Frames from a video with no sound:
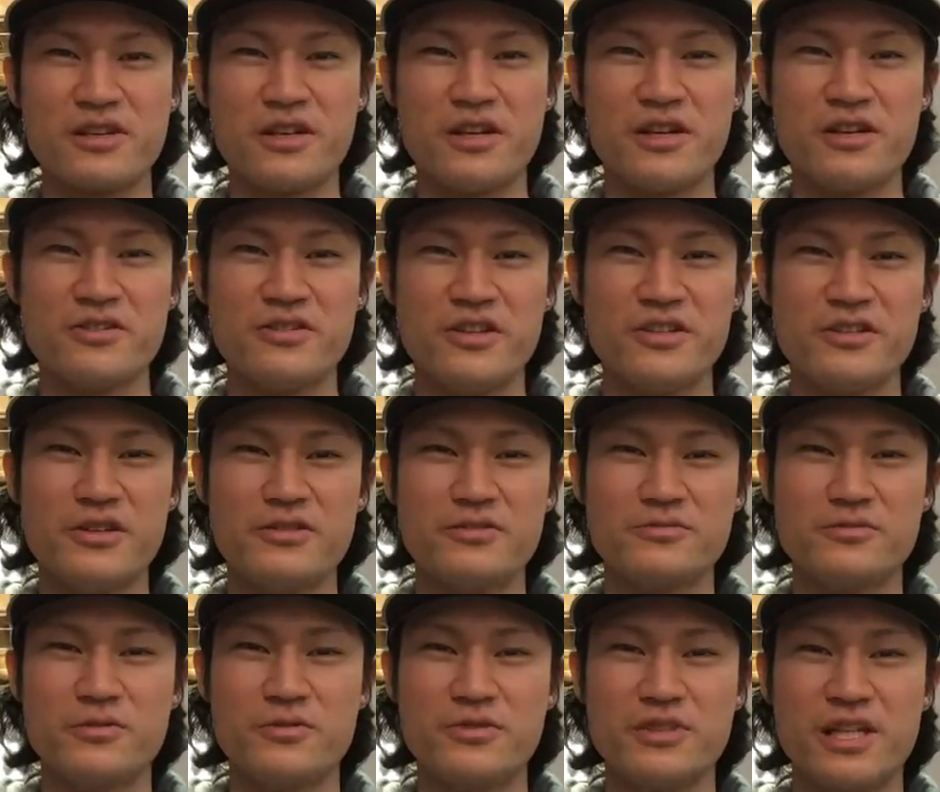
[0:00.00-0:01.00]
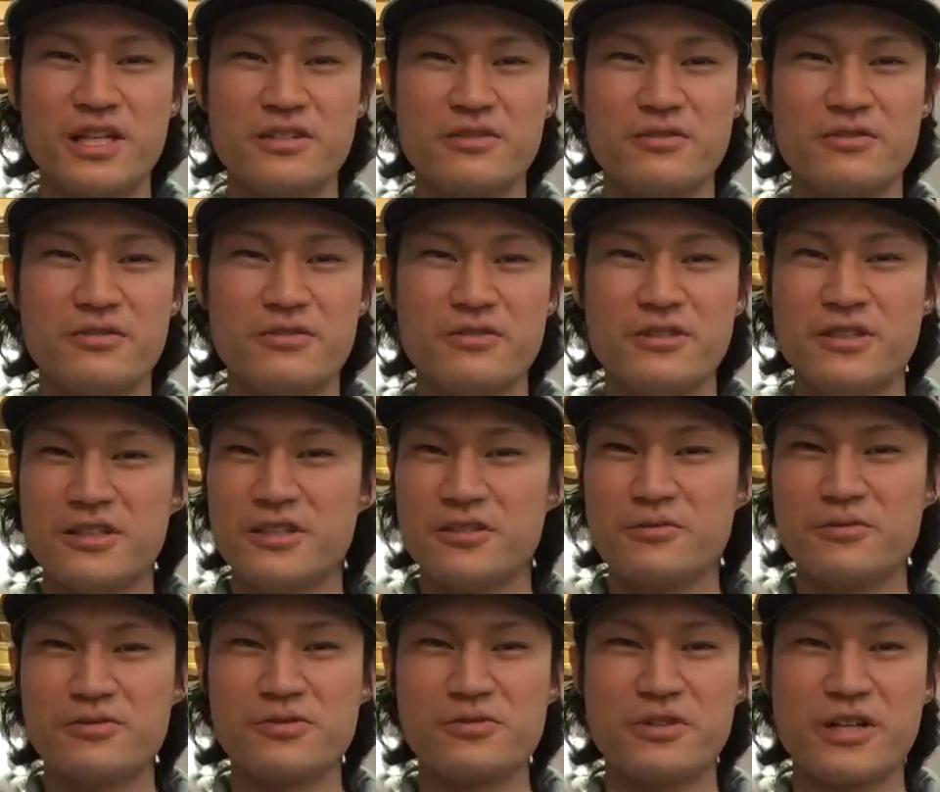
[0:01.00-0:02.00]
から NFL コーナーの
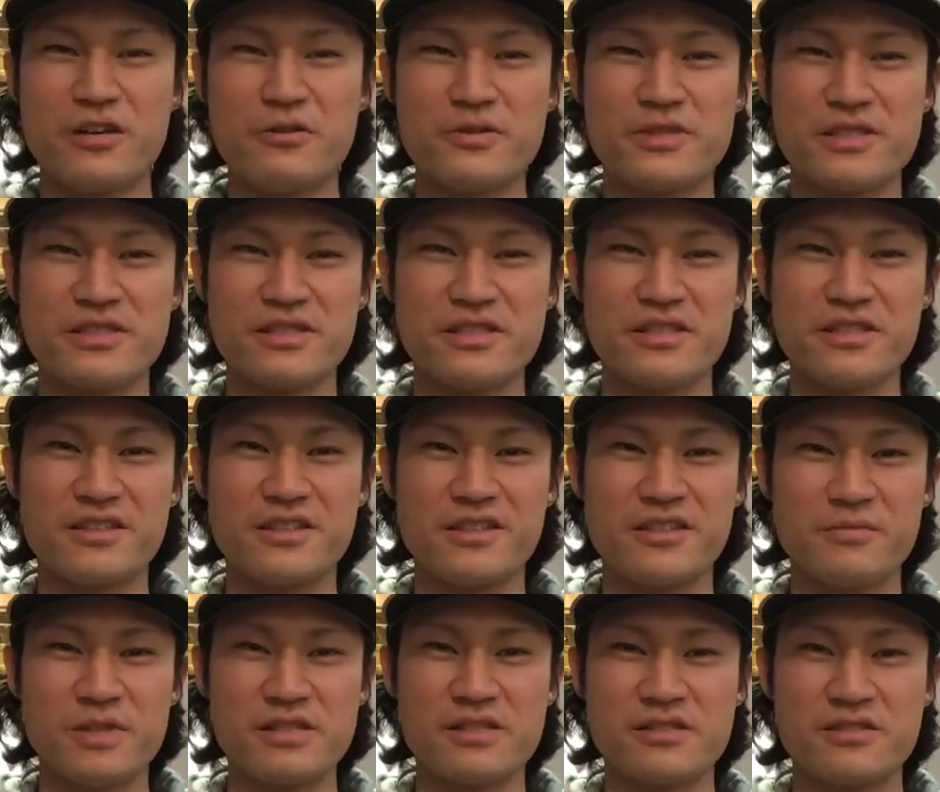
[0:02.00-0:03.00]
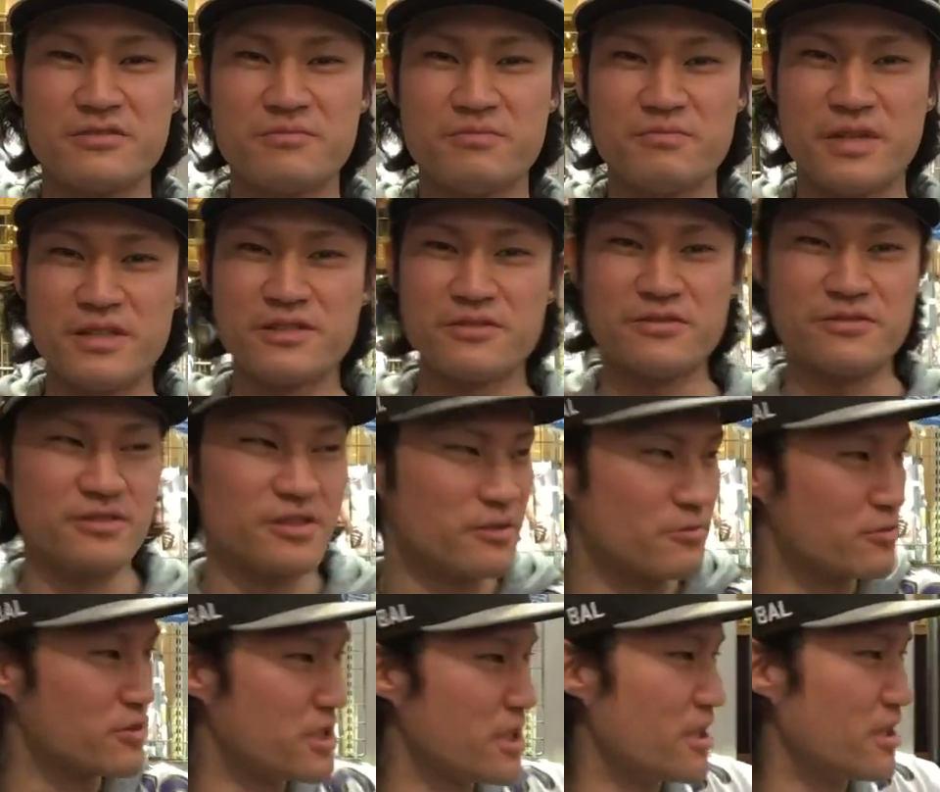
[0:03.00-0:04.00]
ご紹介をさせていただきます。まずこ
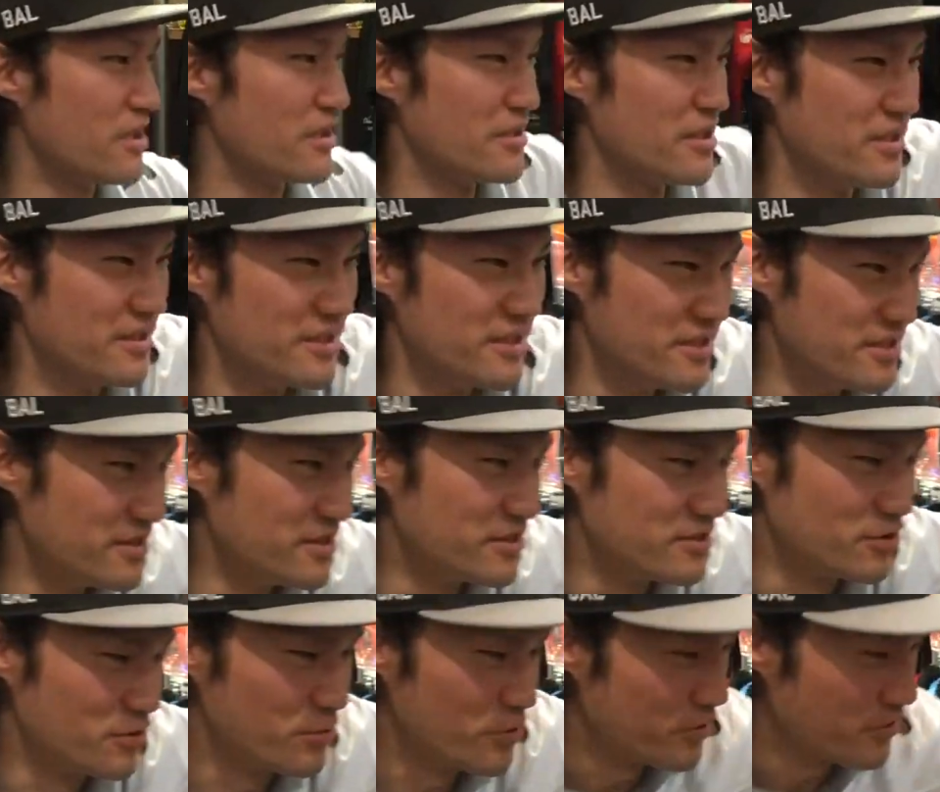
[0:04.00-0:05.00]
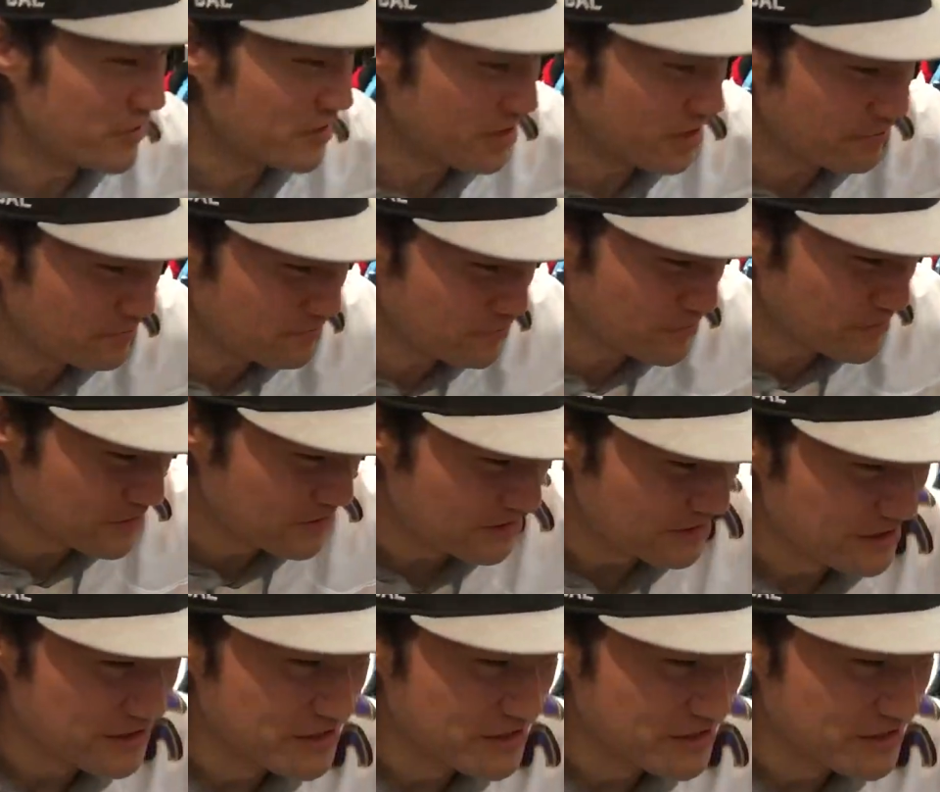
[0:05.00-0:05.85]
ちらニット帽、キャップ、